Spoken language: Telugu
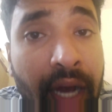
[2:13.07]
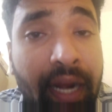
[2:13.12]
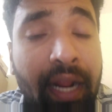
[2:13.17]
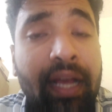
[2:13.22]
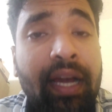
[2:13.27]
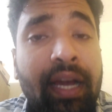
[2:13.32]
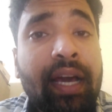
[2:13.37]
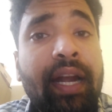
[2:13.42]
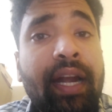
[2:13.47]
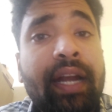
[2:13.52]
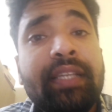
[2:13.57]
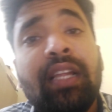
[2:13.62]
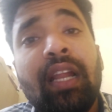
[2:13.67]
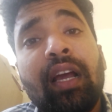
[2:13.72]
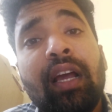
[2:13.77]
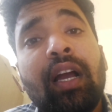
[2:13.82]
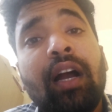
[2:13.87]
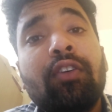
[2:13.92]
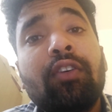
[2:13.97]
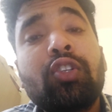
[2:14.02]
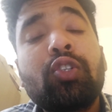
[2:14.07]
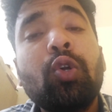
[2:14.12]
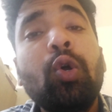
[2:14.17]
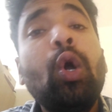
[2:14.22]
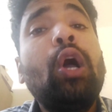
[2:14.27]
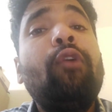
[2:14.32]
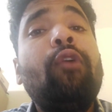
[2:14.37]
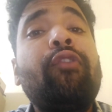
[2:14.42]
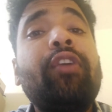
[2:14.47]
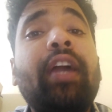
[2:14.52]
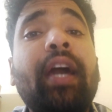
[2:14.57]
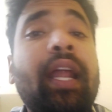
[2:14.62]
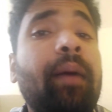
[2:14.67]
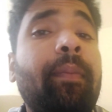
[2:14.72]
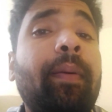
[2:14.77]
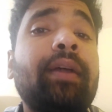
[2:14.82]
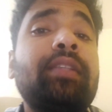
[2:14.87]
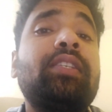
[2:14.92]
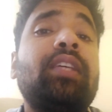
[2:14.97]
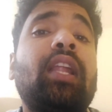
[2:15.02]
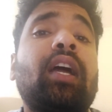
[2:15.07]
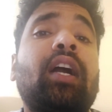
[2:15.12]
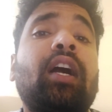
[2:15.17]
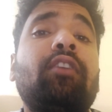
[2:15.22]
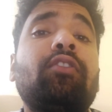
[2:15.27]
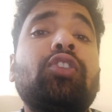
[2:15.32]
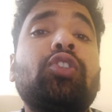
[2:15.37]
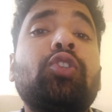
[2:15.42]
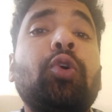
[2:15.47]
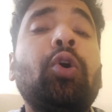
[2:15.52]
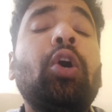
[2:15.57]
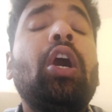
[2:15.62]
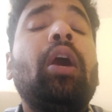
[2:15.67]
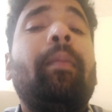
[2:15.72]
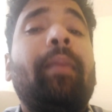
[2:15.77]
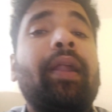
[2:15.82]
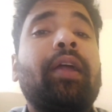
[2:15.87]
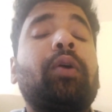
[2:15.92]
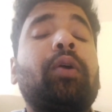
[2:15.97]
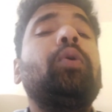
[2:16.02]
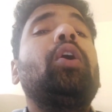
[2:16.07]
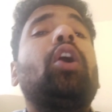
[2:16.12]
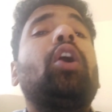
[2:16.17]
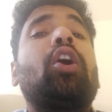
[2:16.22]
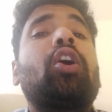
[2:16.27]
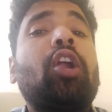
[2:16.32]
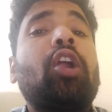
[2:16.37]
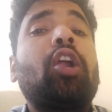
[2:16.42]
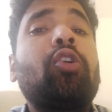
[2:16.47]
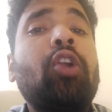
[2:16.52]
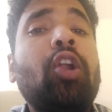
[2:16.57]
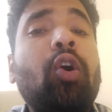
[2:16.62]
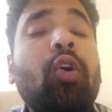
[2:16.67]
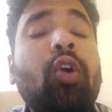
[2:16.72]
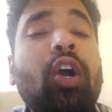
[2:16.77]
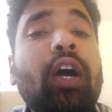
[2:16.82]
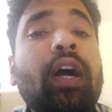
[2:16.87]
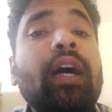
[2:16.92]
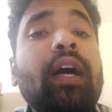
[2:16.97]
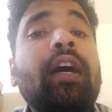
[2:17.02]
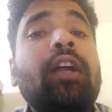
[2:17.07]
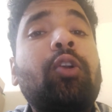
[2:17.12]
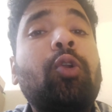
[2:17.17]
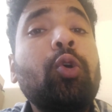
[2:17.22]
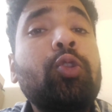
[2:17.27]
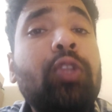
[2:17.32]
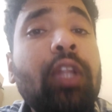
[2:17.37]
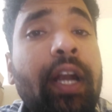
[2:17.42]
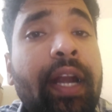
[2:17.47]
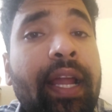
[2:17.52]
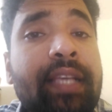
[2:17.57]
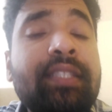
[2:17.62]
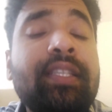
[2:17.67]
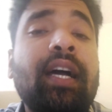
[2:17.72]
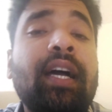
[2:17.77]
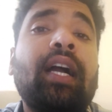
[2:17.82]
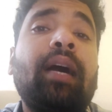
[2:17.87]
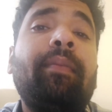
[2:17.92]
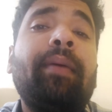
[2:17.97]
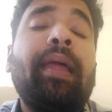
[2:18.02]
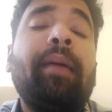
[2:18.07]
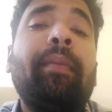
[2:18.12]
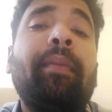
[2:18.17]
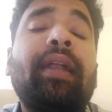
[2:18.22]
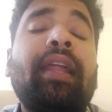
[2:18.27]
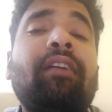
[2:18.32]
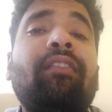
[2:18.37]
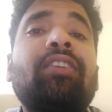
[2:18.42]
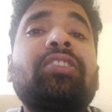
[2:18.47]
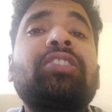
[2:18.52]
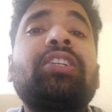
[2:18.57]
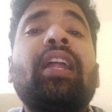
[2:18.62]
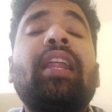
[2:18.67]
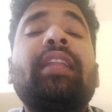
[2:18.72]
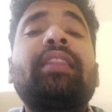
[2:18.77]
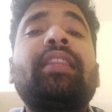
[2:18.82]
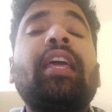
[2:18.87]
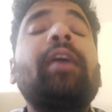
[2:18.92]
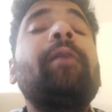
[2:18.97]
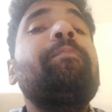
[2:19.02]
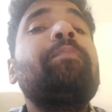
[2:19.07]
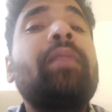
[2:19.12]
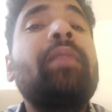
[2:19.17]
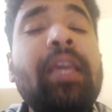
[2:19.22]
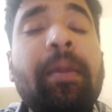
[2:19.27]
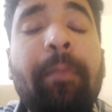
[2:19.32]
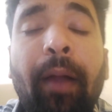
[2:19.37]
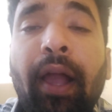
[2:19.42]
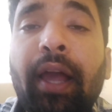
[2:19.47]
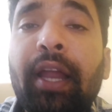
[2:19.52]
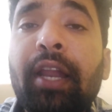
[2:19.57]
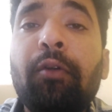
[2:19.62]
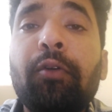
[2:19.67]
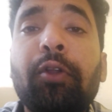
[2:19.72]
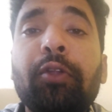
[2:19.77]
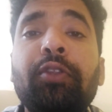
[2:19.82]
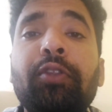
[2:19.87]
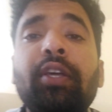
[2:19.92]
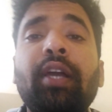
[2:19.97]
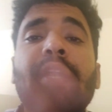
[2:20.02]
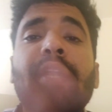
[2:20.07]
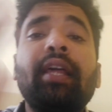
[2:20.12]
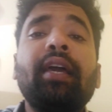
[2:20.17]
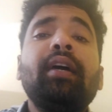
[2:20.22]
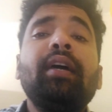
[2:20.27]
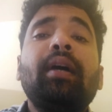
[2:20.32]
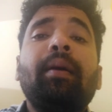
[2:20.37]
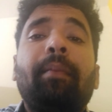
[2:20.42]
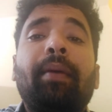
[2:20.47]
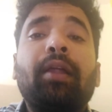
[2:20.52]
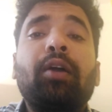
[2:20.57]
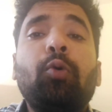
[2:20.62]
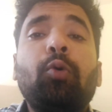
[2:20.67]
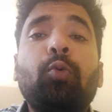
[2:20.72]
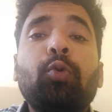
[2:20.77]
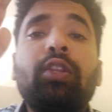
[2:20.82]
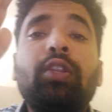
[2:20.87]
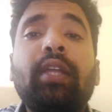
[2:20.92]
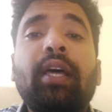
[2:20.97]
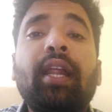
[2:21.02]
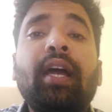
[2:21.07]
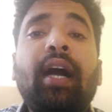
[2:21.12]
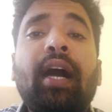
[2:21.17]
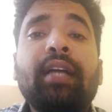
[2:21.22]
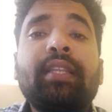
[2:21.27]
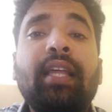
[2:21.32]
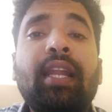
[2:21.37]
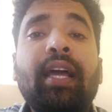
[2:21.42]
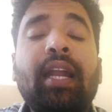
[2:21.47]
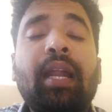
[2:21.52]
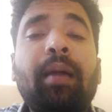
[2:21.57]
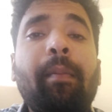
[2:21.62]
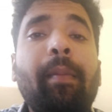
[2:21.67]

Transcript: రంగారెడ్డి జిల్లా కావచ్చు వికారాబాద్ జిల్లా కావచ్చు మనకు రానున్న ఒక టూ త్రీ డేస్ దాకా ఏమంటే వర్షాలైతే ఈ పక్కనే ఉంటుంది అంటే మనకు ఉత్తర అదేలాగనే